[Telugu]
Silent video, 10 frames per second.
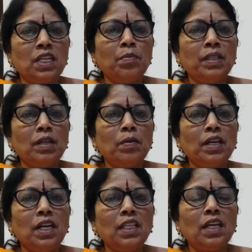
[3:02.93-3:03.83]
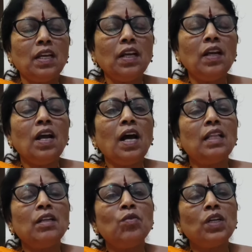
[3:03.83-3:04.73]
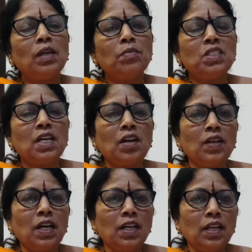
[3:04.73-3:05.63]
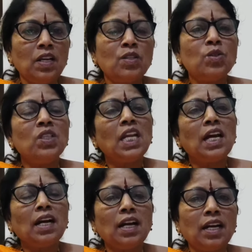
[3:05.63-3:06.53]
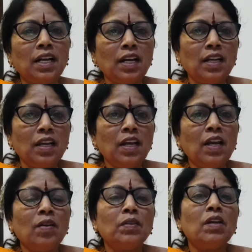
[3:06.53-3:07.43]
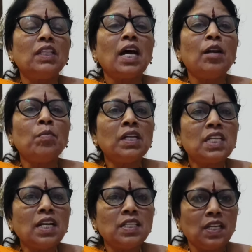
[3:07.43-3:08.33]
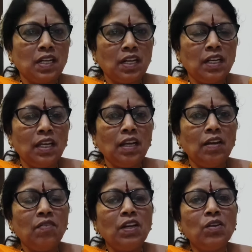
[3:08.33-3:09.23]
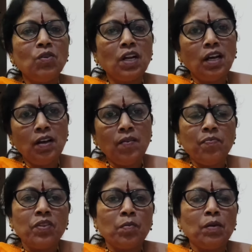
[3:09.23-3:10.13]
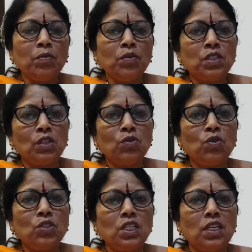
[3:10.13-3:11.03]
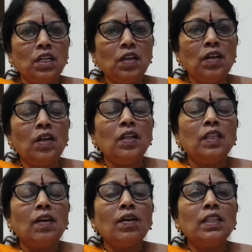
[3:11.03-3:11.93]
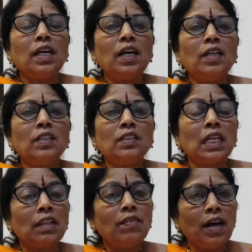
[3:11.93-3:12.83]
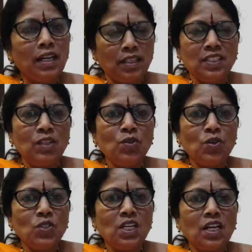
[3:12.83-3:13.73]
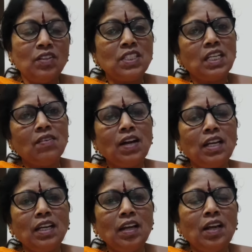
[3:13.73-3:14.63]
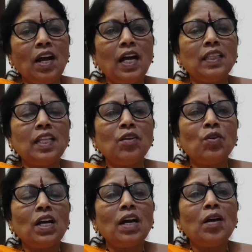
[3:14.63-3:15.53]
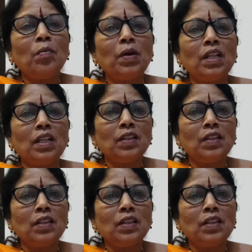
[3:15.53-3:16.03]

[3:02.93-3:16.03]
జయమంత్రం అంటారు దాన్ని అది నూట ఎనిమిది సార్లు గాని సుందరాకాండ గాని తర్వాత హనుమాన్ చాలీసా గాని ఇవన్నీ కూడా మనము చదువుకోవచ్చండి తర్వాత చదవాలి చదువుకోవచ్చు కాదు చదవాలి అంతా కూడా మన